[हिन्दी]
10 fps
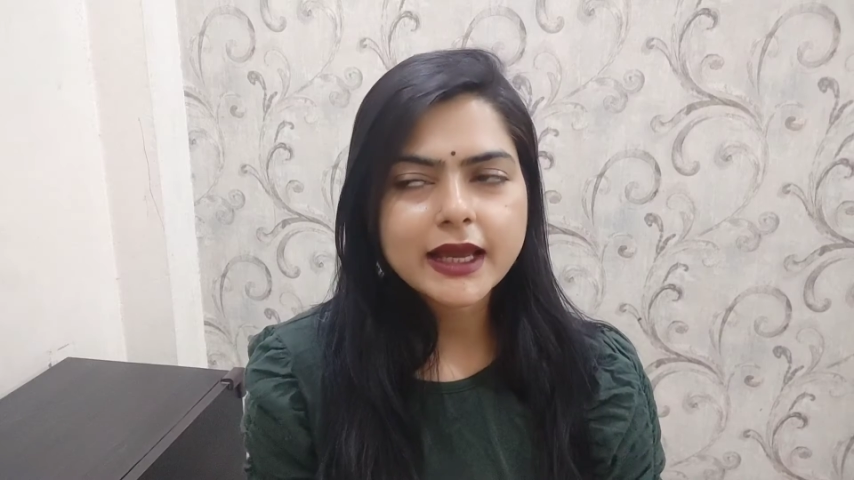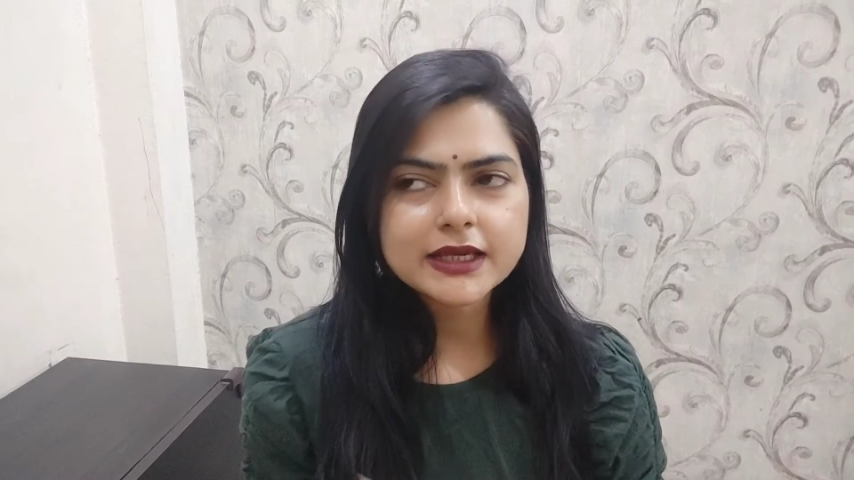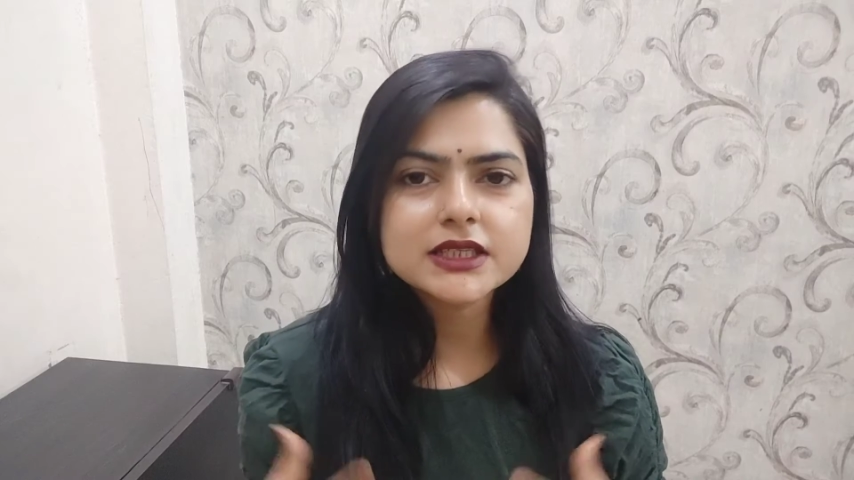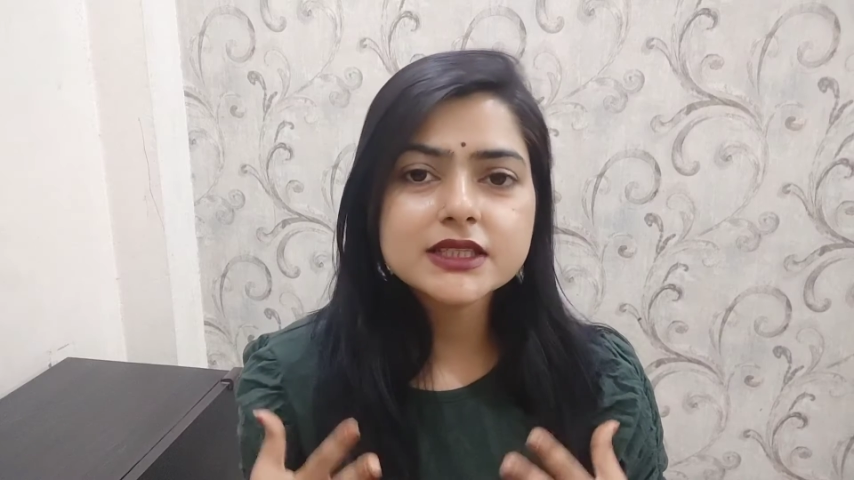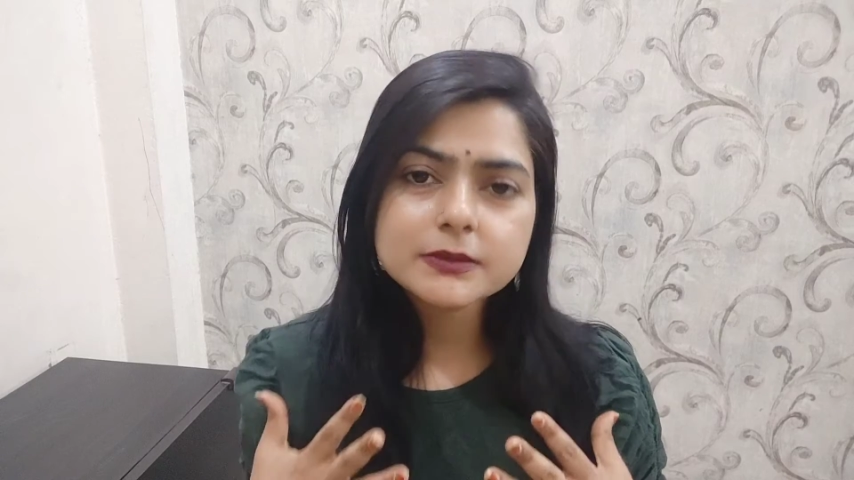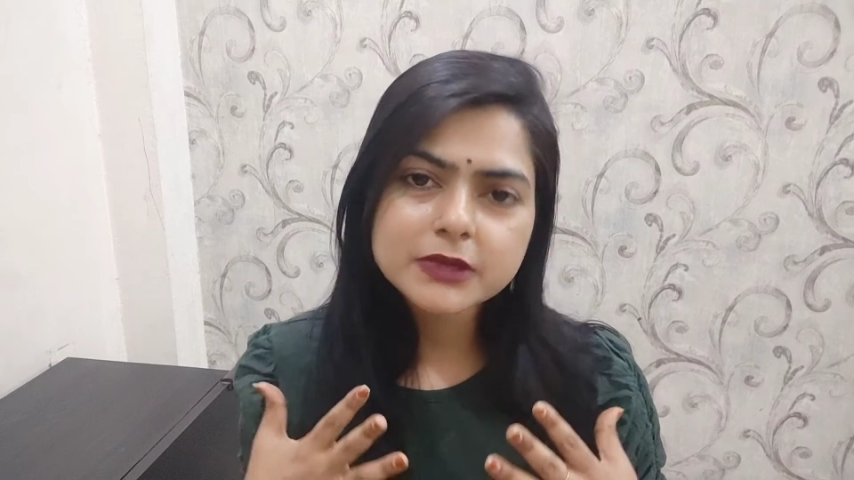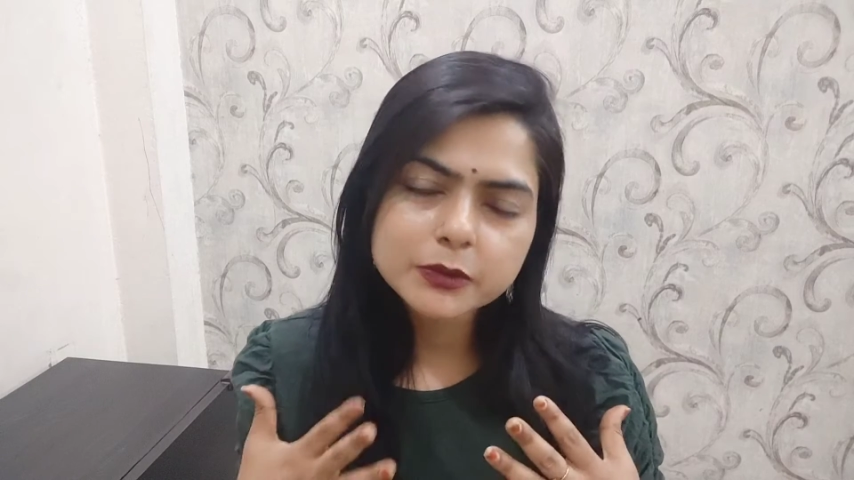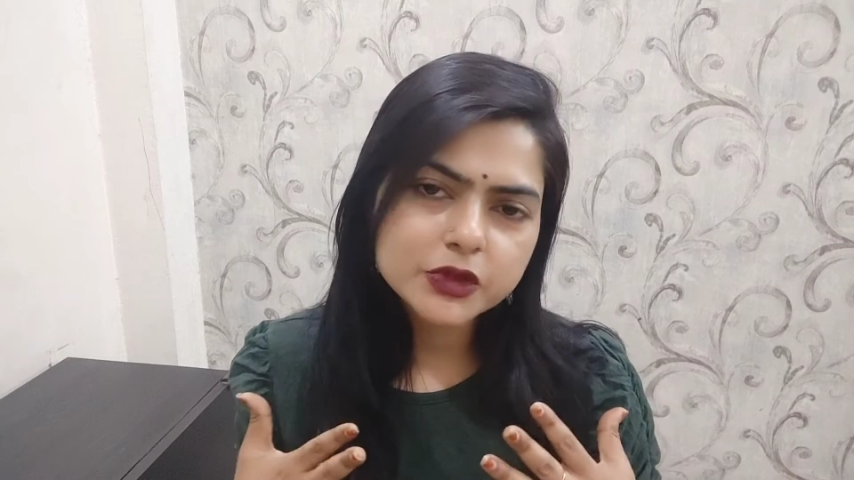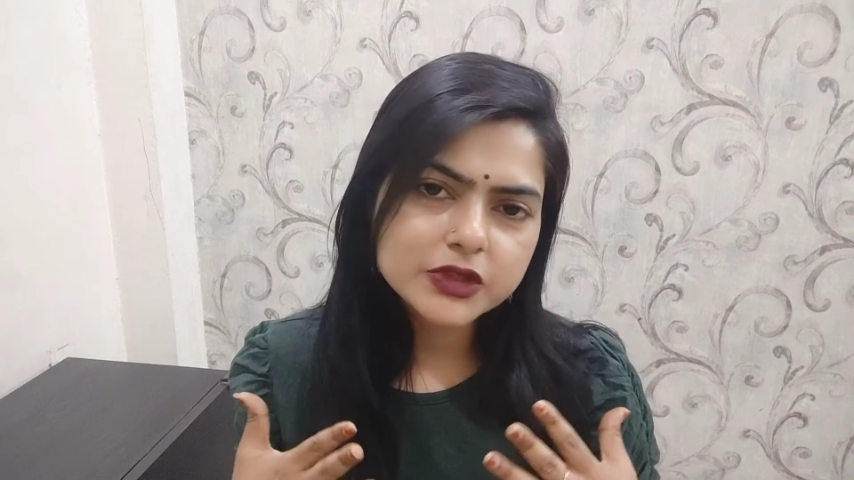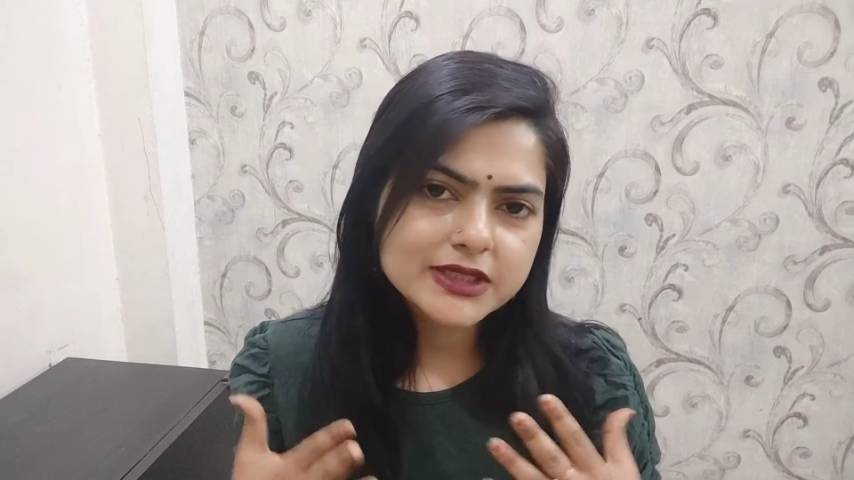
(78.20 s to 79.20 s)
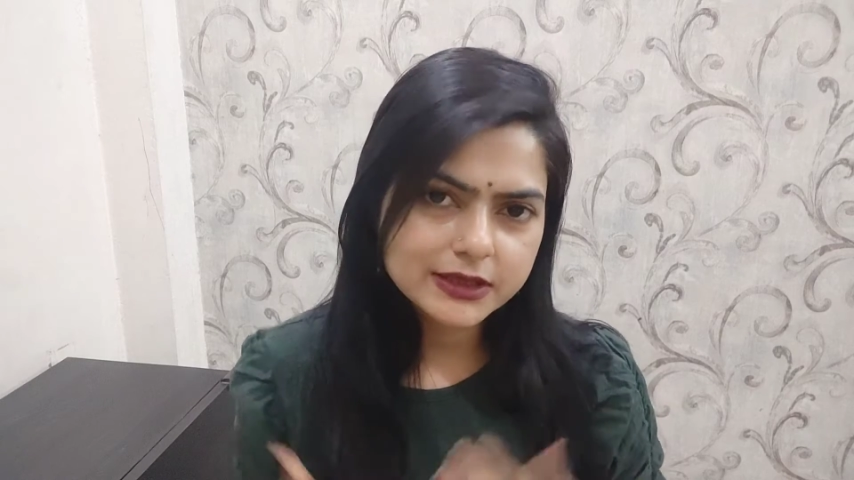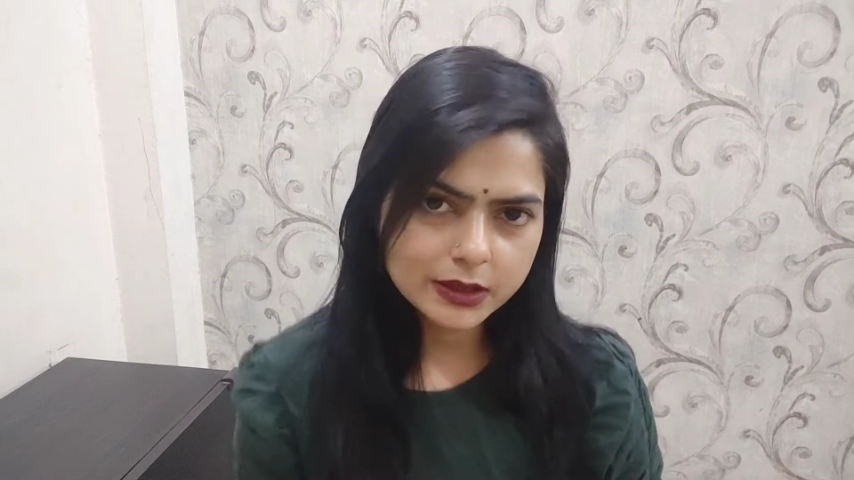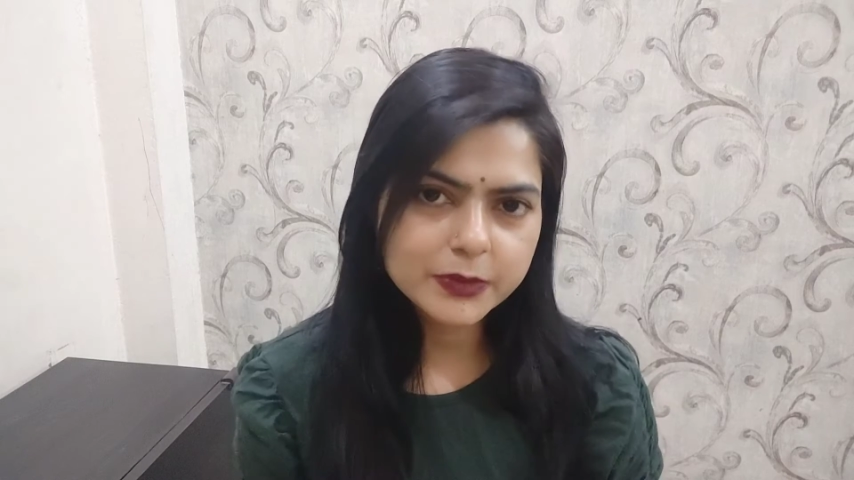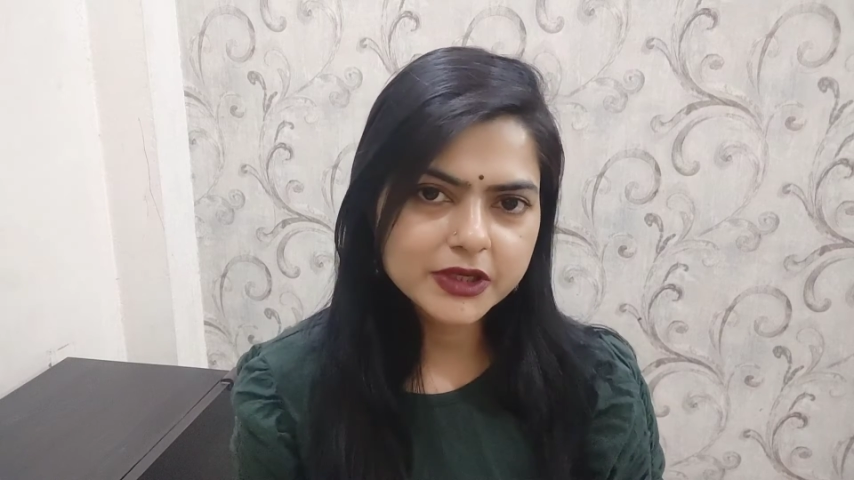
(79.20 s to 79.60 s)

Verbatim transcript: एक्चुअली जब हम लोग स्क्रब